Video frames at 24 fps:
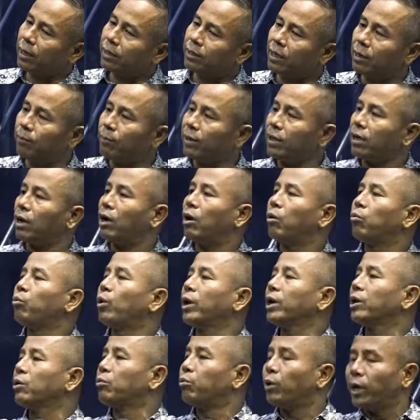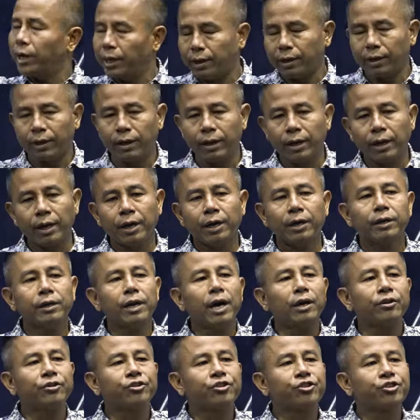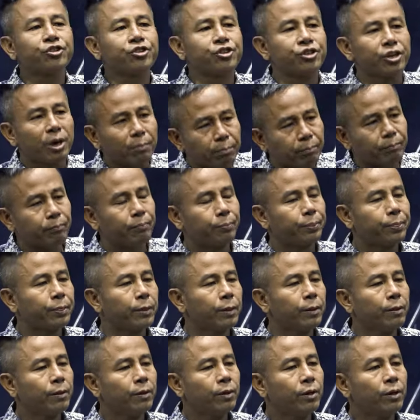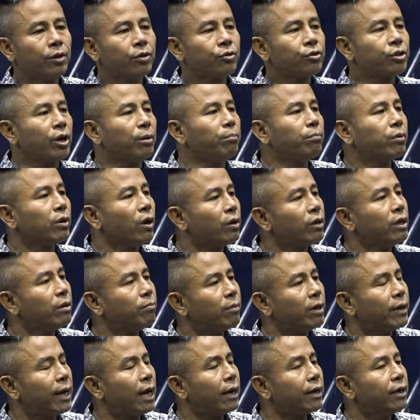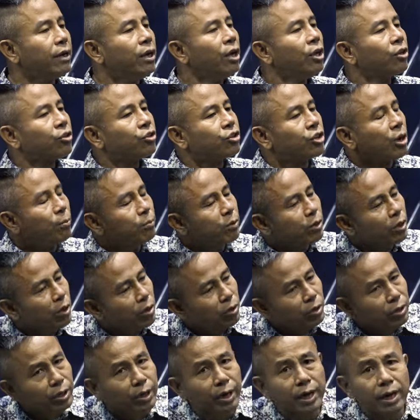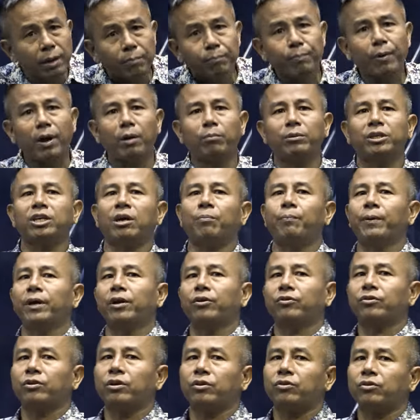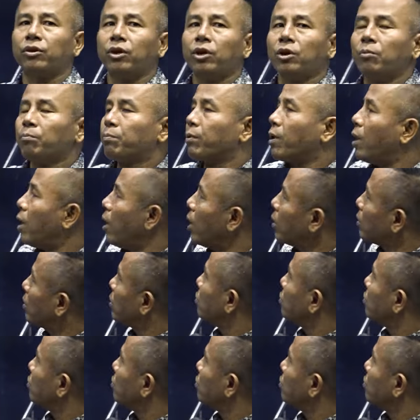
này tham mạch away away Đã xâm Xâm khăn niềm nâng nà kê Xâm khăn niềm pra mà chạp bình kì Pra ông